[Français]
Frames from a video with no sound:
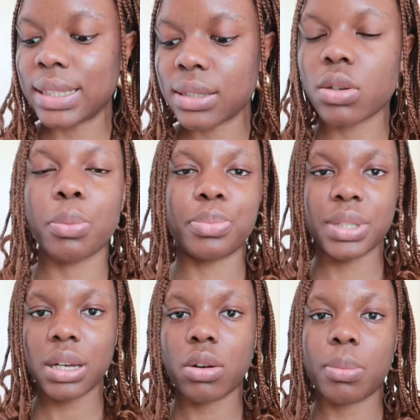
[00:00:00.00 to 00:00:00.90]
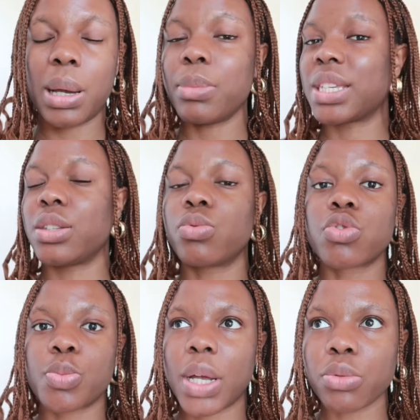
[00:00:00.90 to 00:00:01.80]
descend bien en bas mais qui
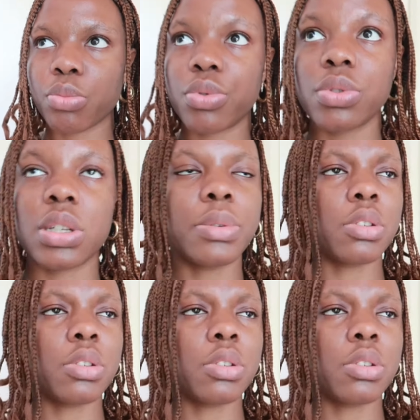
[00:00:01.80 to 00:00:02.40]
touche pas non plus le sol parce